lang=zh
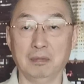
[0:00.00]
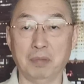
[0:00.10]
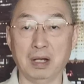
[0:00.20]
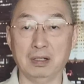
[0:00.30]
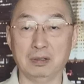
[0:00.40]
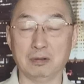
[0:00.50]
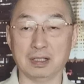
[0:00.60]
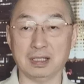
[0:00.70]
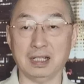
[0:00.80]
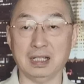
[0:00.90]
帮助
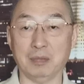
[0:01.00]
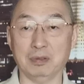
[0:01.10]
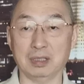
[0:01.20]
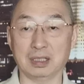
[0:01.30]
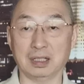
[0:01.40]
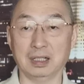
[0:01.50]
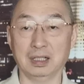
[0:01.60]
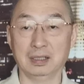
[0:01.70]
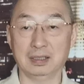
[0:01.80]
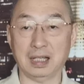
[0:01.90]
了蔡甲博士
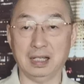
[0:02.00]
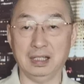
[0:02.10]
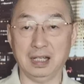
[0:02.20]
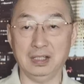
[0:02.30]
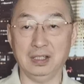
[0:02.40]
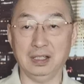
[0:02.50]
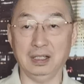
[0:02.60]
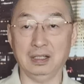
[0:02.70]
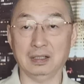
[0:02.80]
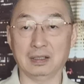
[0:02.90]
在年
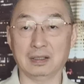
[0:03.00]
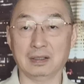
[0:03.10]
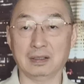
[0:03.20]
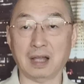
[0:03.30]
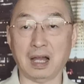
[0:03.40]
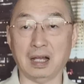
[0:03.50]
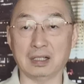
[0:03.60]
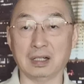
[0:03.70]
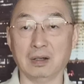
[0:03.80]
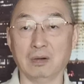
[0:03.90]
底。大
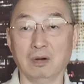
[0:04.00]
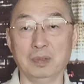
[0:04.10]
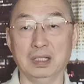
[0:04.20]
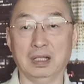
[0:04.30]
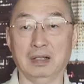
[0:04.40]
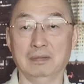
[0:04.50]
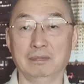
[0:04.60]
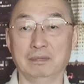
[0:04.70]
胜国民党，